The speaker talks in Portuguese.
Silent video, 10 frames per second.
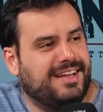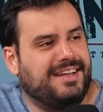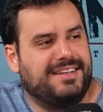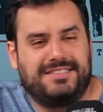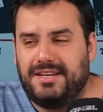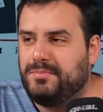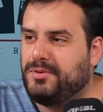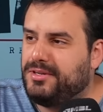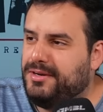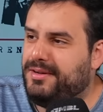é, esse era um
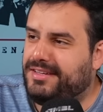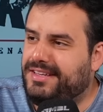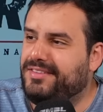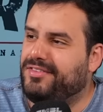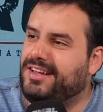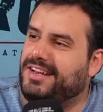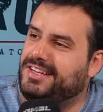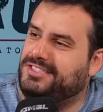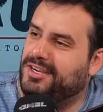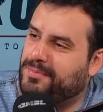programa que falaria
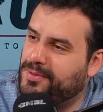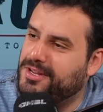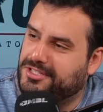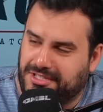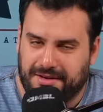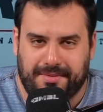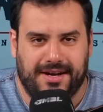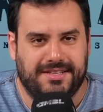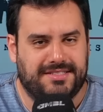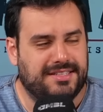de geopolítica,
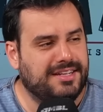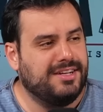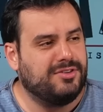mas então, né?